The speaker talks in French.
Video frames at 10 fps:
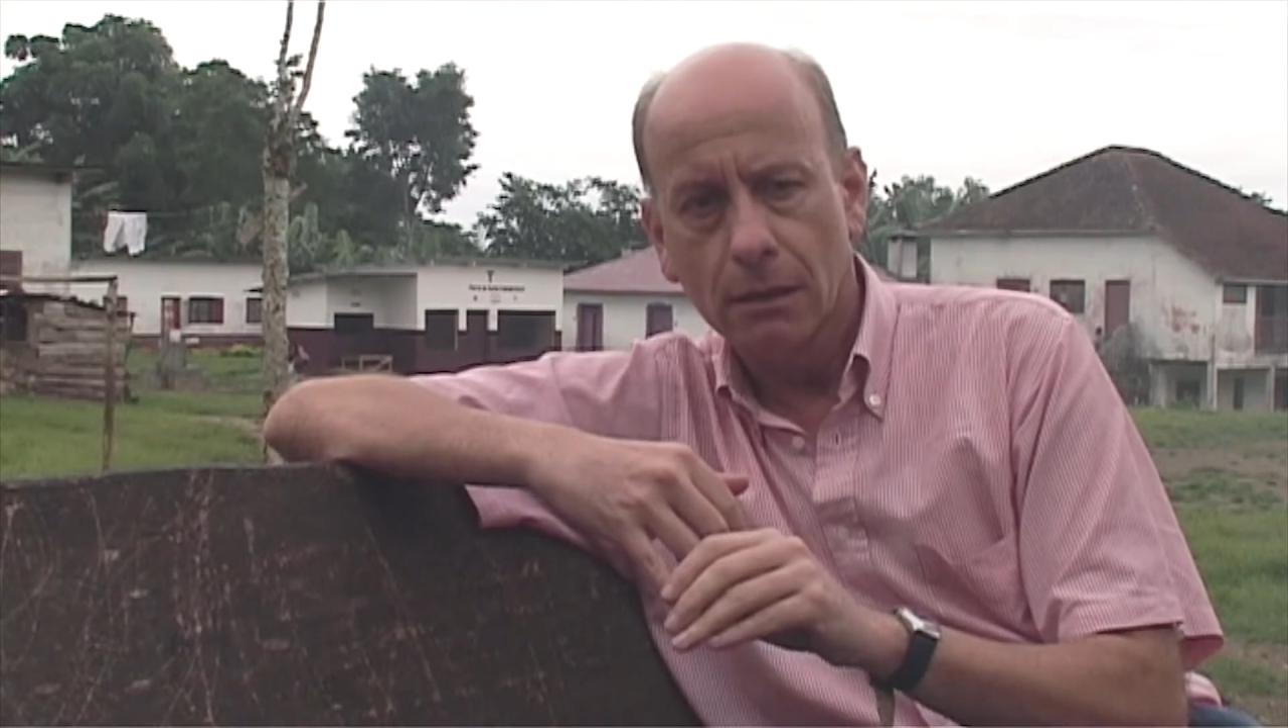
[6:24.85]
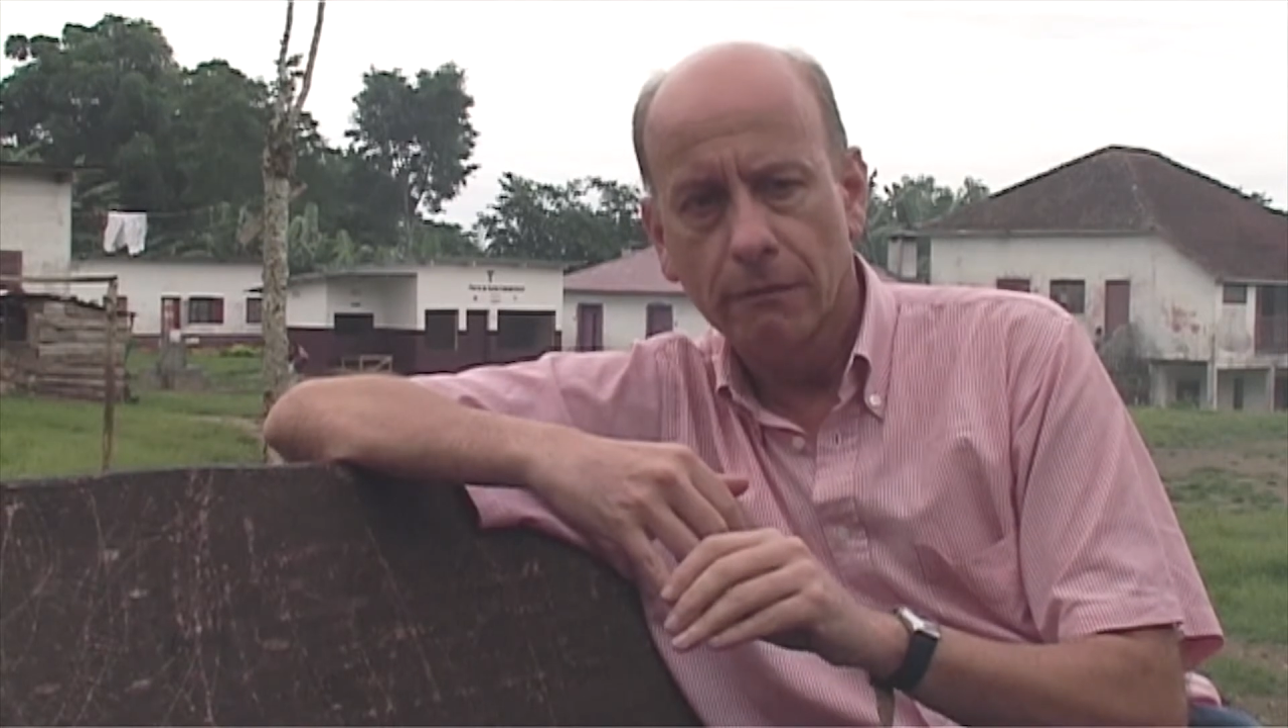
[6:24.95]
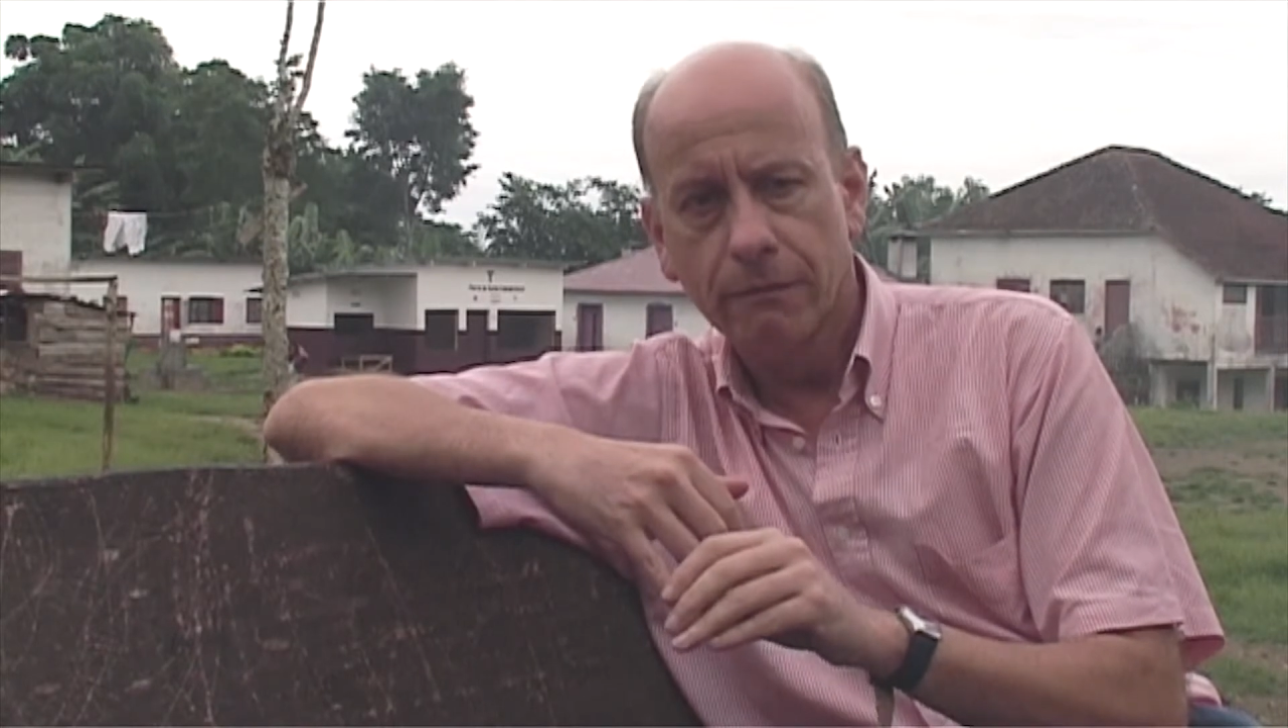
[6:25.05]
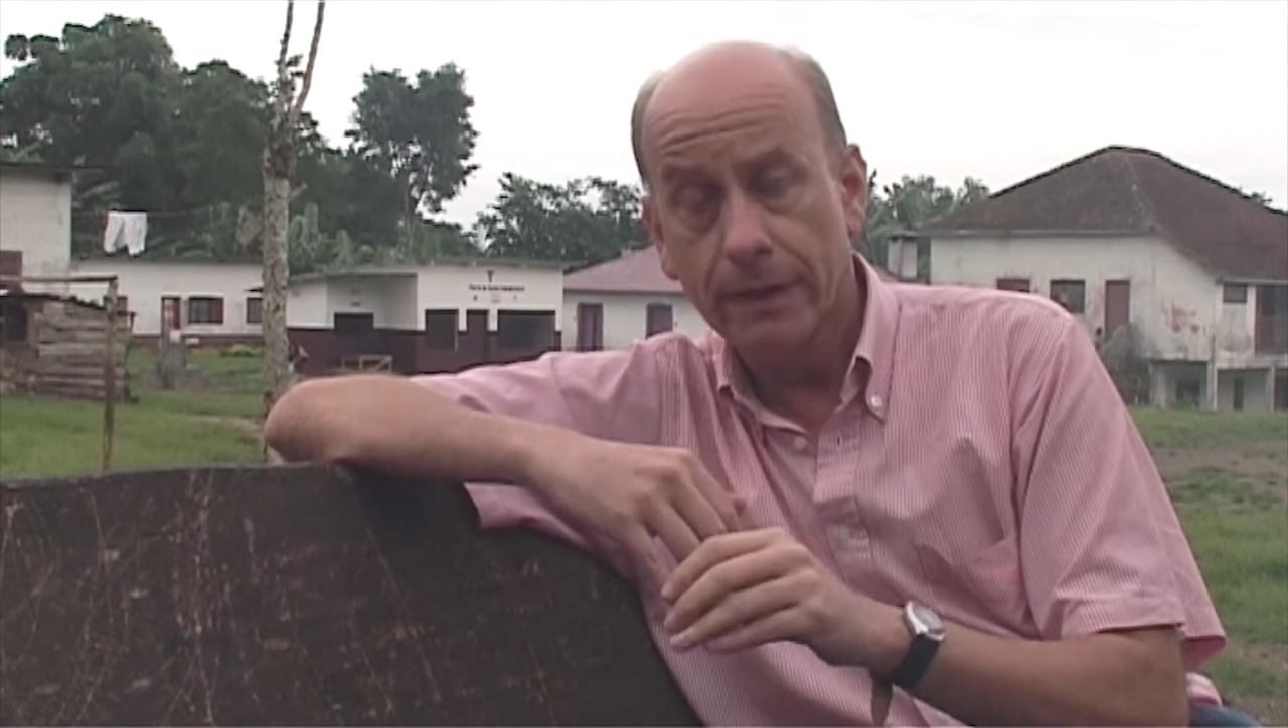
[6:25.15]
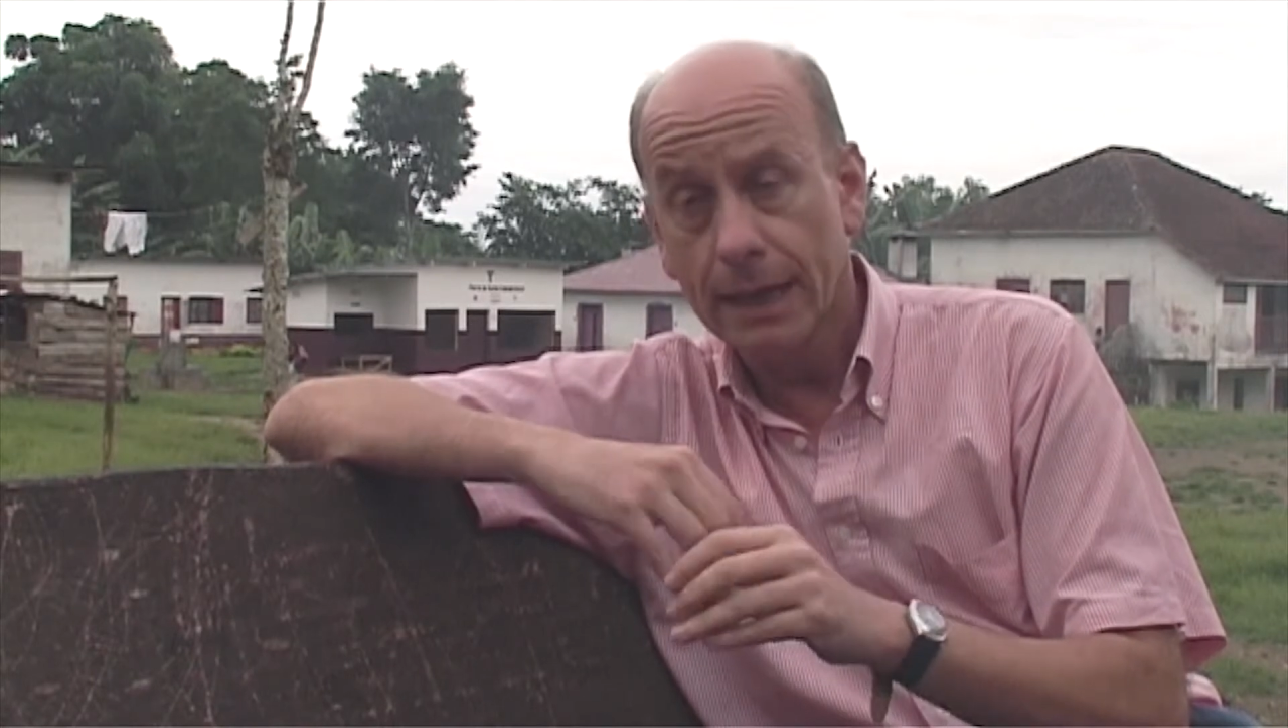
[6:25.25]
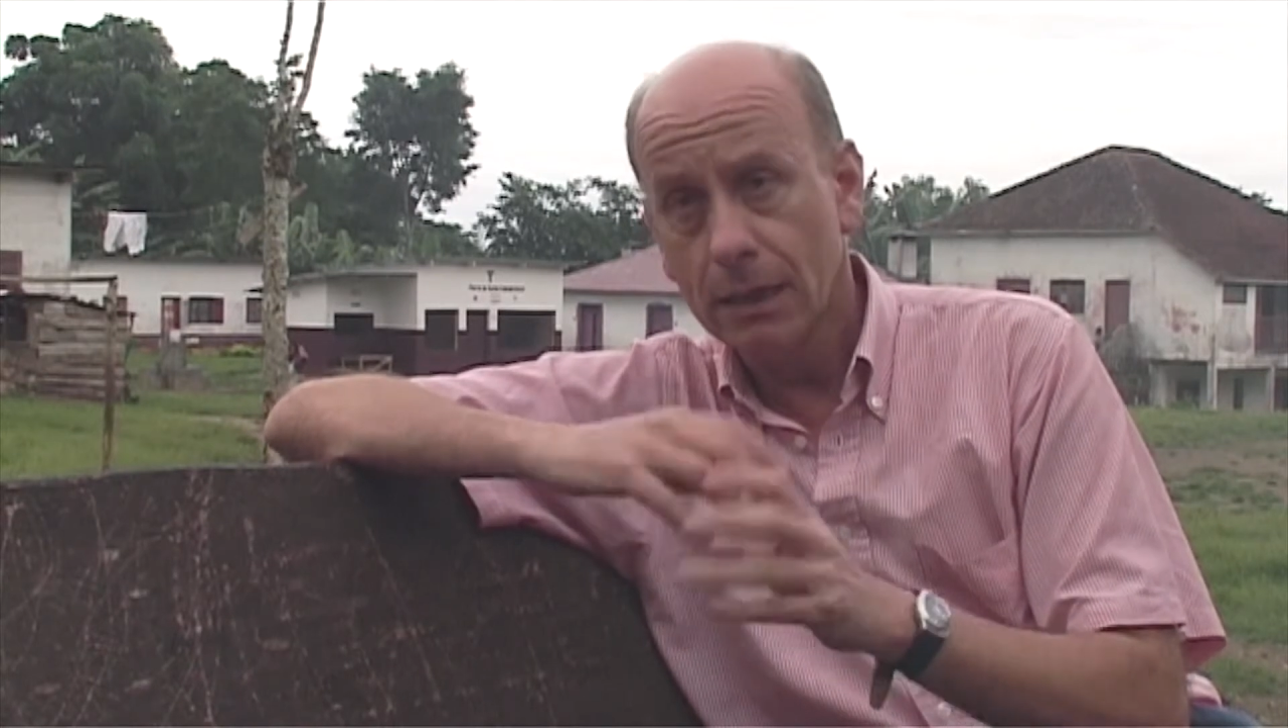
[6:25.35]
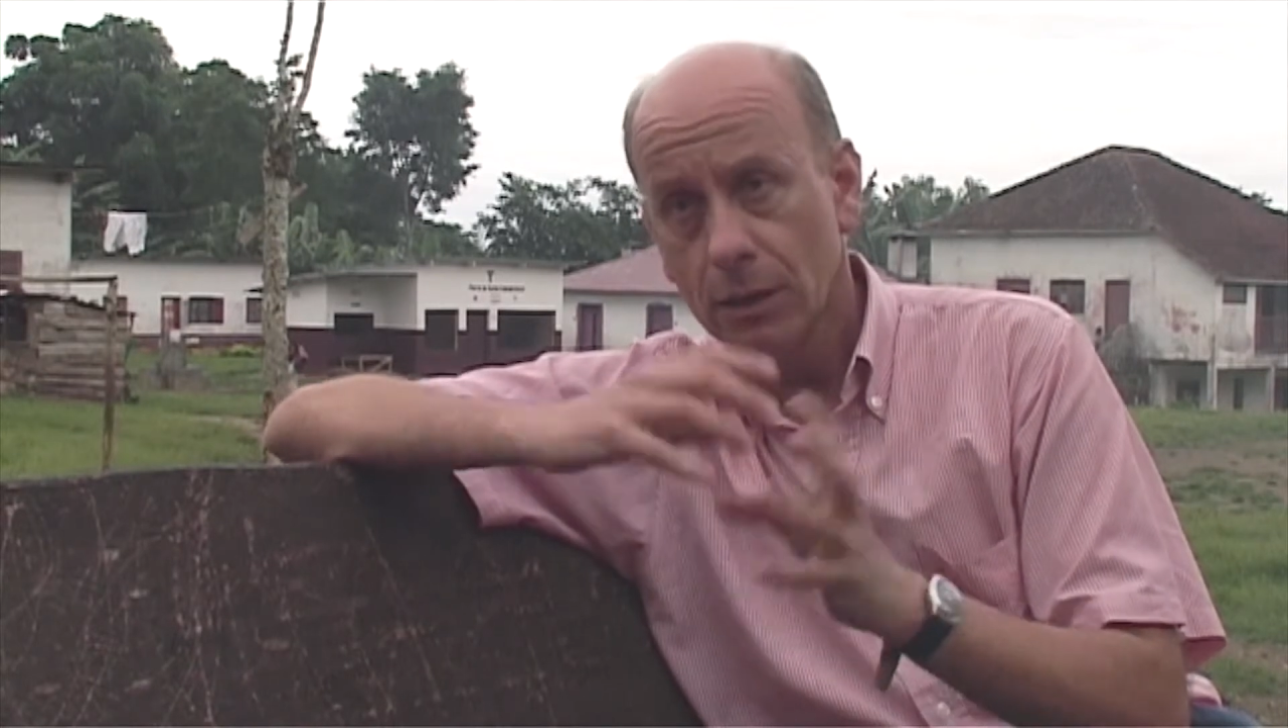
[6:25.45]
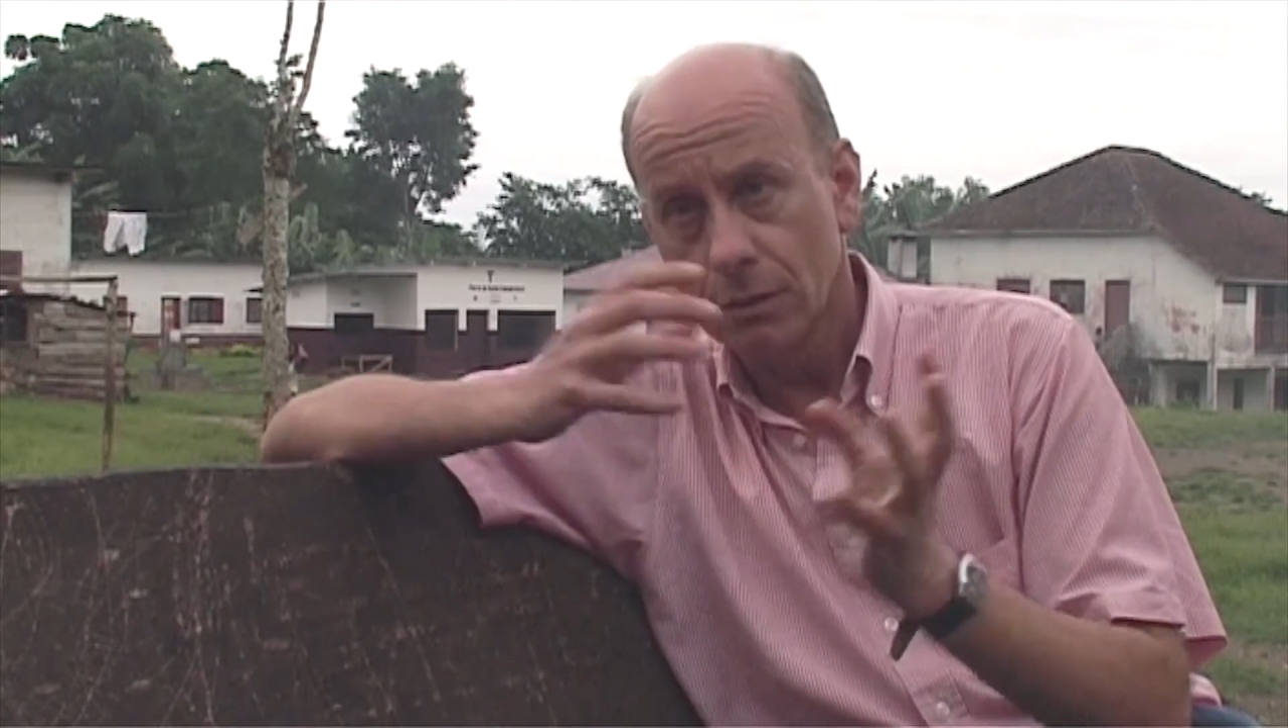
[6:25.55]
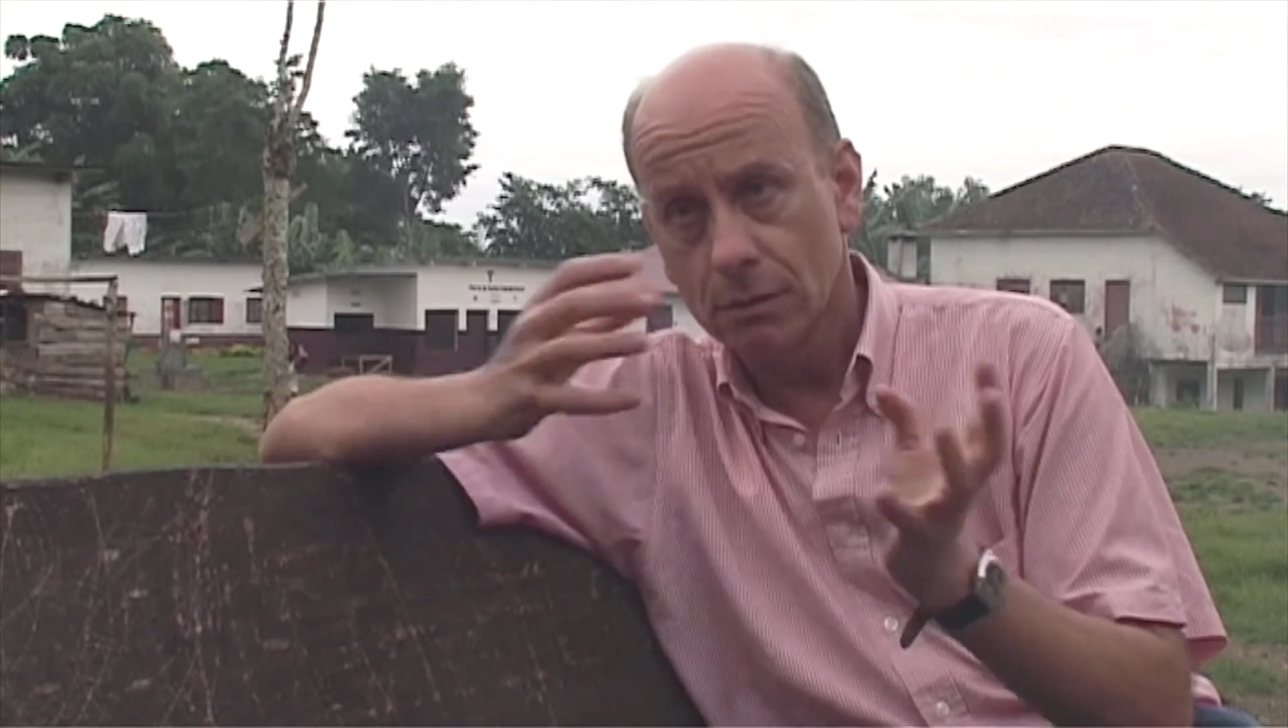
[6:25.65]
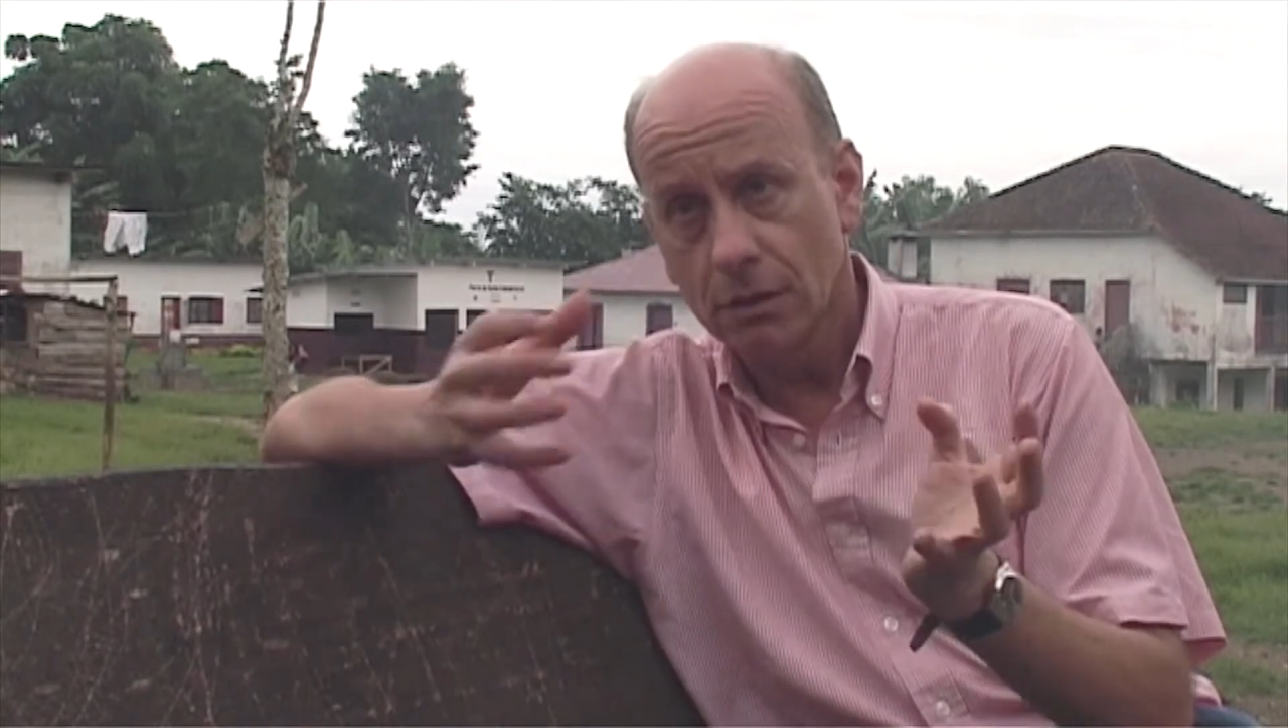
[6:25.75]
Le coût total de notre